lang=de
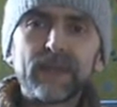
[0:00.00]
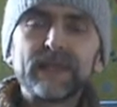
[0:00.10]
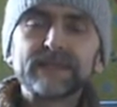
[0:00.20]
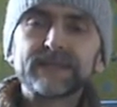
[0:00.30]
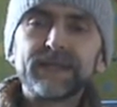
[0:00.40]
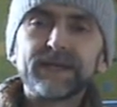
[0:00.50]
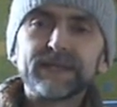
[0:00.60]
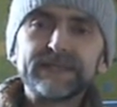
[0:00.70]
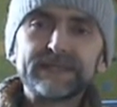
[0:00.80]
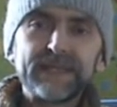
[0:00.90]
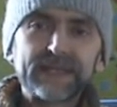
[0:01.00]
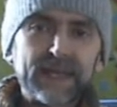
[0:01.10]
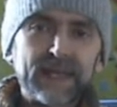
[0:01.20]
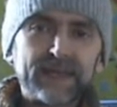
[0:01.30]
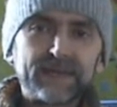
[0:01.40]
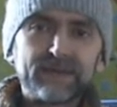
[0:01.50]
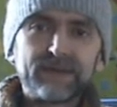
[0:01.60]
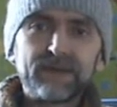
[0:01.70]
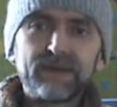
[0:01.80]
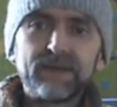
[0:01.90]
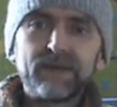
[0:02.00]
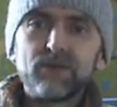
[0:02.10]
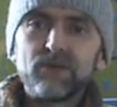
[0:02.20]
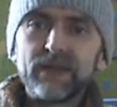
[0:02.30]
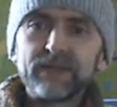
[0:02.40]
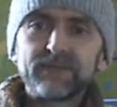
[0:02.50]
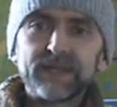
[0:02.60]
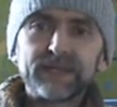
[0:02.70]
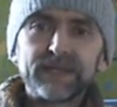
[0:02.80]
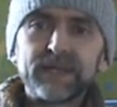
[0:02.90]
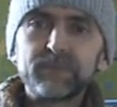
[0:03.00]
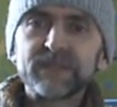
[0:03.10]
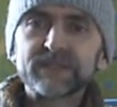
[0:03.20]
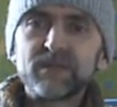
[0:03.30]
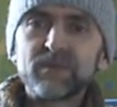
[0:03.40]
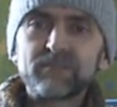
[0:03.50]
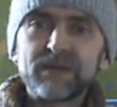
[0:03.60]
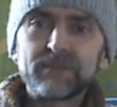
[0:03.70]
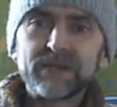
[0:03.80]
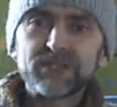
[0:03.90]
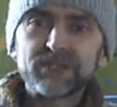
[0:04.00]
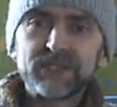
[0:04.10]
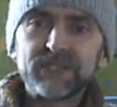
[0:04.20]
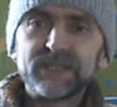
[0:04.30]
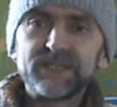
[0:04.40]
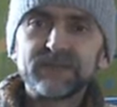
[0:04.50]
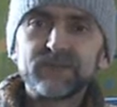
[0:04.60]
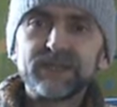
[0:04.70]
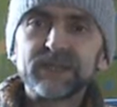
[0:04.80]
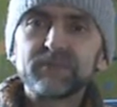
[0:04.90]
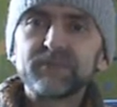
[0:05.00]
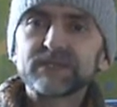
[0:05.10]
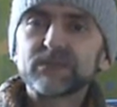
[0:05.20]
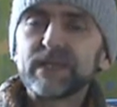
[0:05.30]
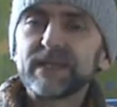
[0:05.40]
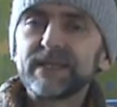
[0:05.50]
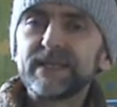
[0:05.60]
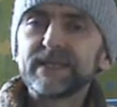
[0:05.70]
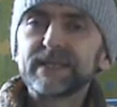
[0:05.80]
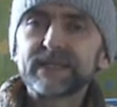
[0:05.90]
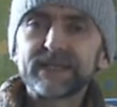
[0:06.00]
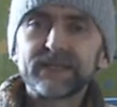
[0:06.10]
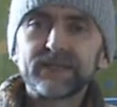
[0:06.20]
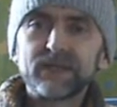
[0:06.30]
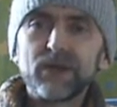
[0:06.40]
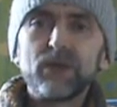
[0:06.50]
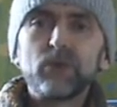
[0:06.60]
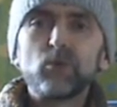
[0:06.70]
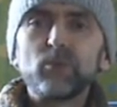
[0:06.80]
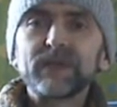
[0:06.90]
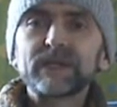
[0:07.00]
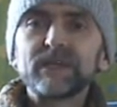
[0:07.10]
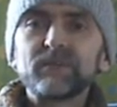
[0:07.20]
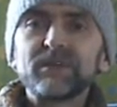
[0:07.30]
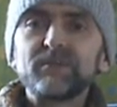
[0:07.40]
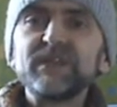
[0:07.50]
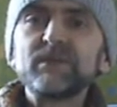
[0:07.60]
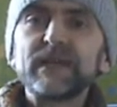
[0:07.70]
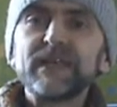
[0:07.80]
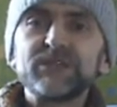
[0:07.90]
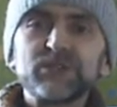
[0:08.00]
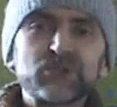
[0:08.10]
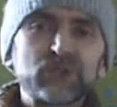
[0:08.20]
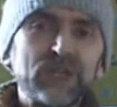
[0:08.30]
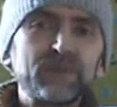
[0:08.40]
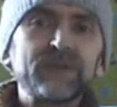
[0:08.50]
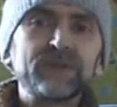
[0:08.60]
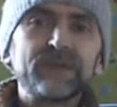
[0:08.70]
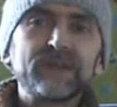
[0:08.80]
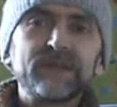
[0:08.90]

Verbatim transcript: Alexander ist nicht allein. Weltweit gibt es immer mehr Menschen, die sich von ihren persönlichen Dingen trennen, um ihr Leben minimalistisch zu leben.